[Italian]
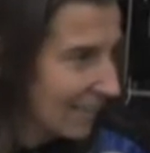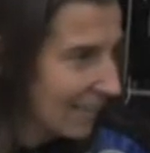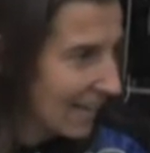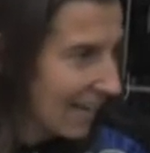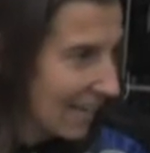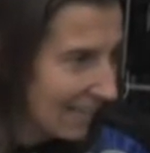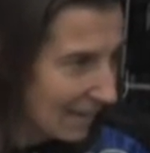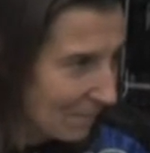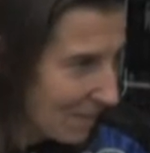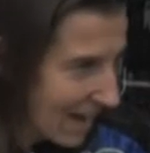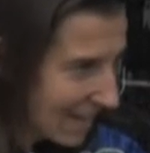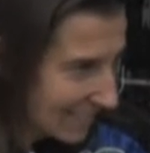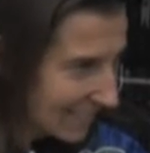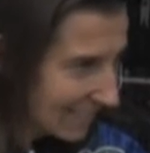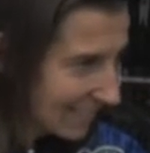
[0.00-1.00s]
la, la
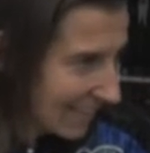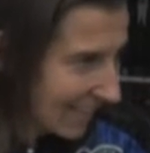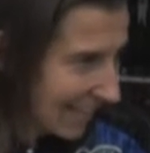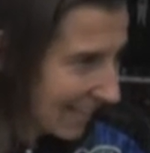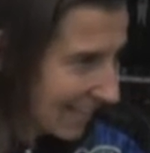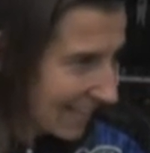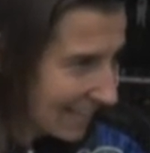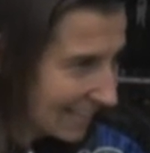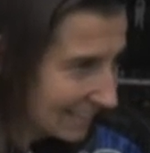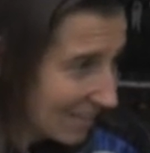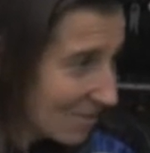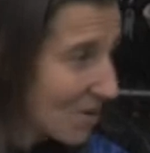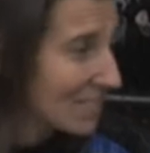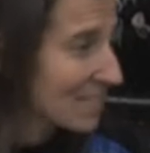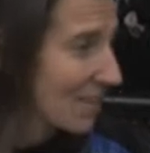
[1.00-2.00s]
base della,
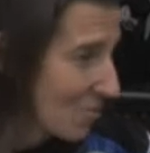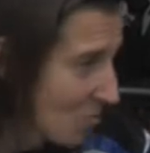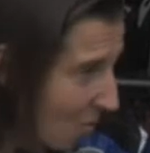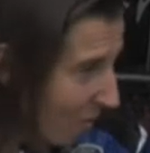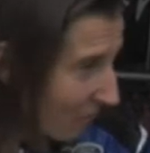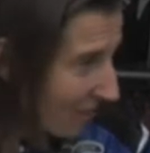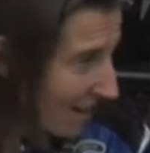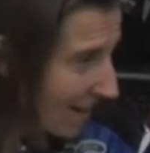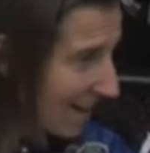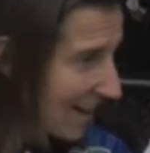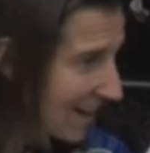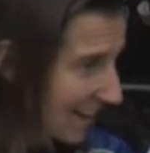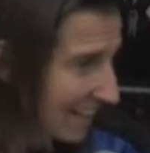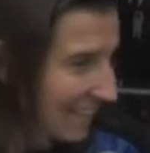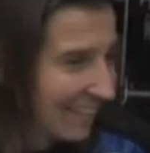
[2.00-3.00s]
di questa
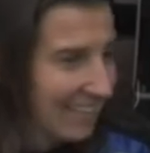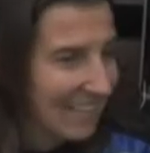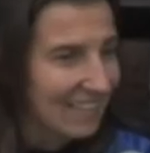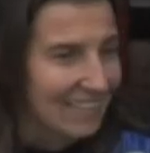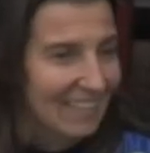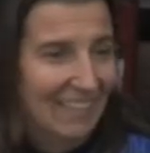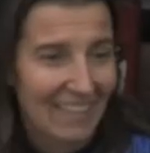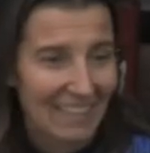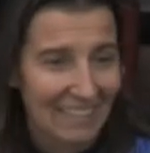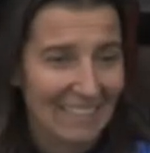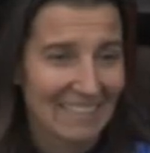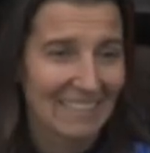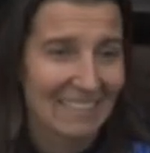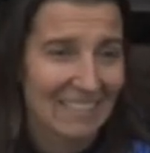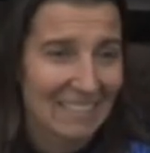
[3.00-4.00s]
nuova
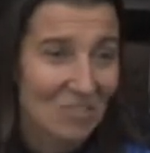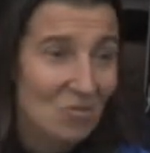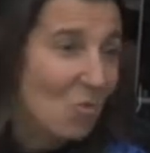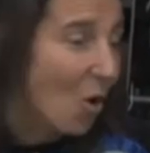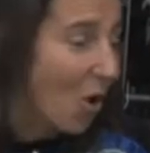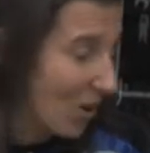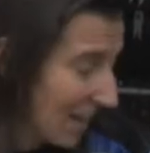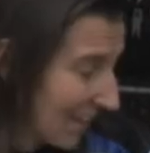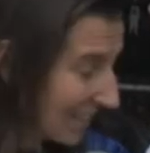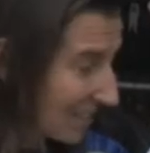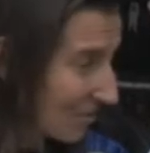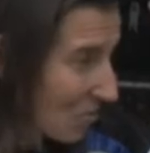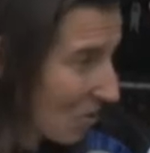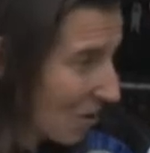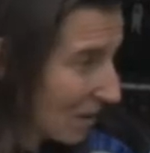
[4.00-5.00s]
scuola. Eh, scuola,
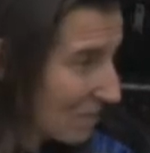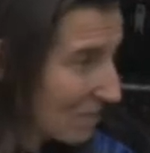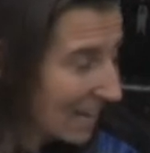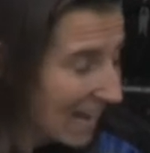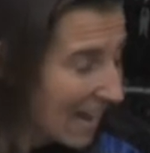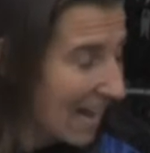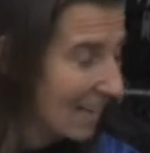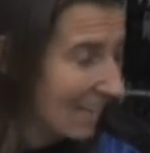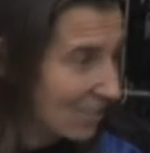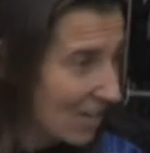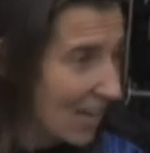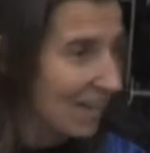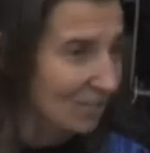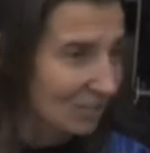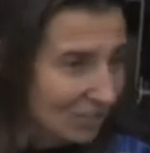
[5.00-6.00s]
scuola magari,
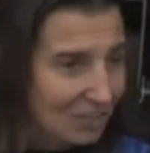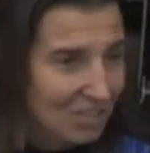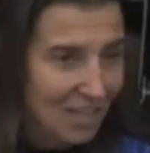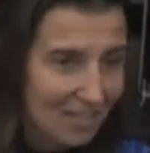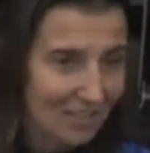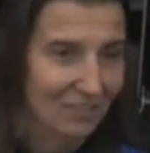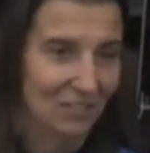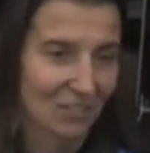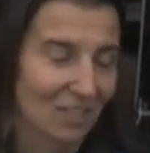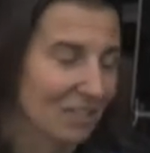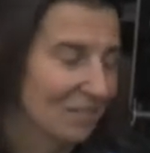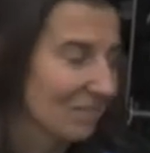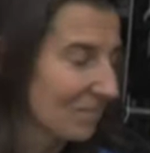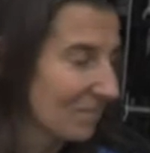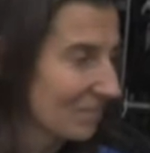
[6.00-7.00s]
certo, certo, sì.
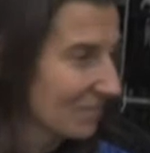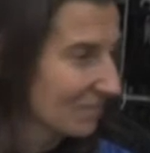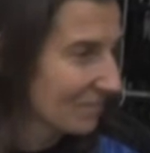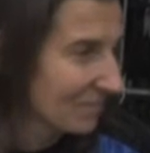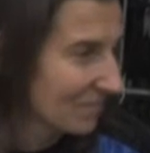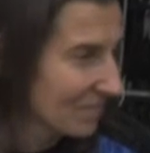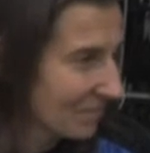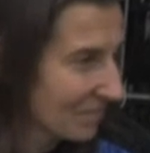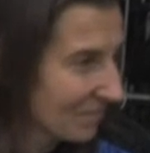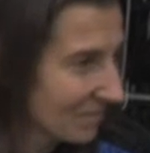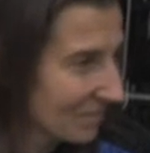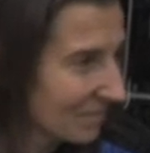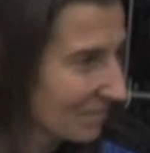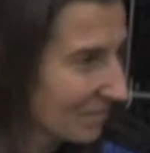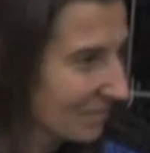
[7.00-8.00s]
Senti,
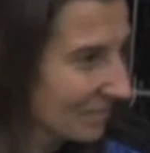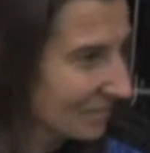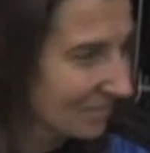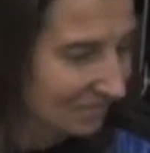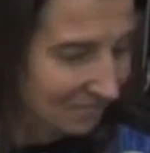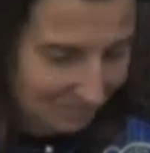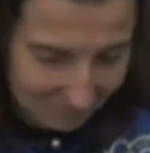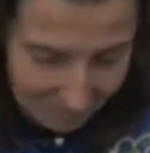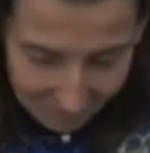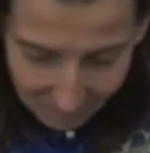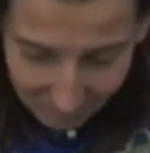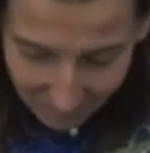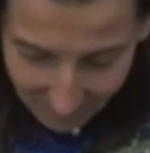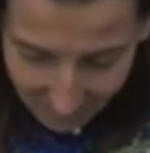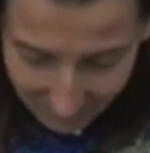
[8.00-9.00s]
un'ultima domanda.
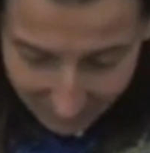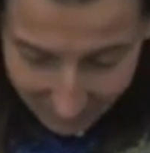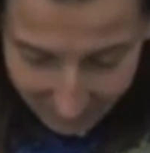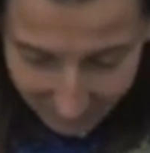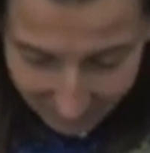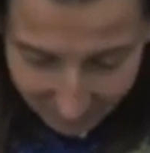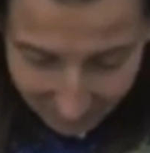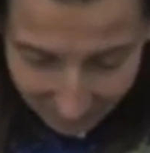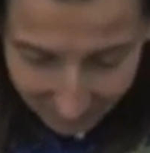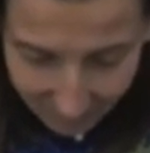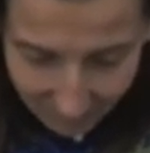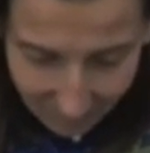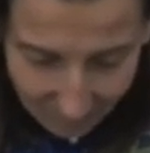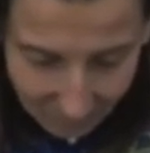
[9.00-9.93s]
Questa attività,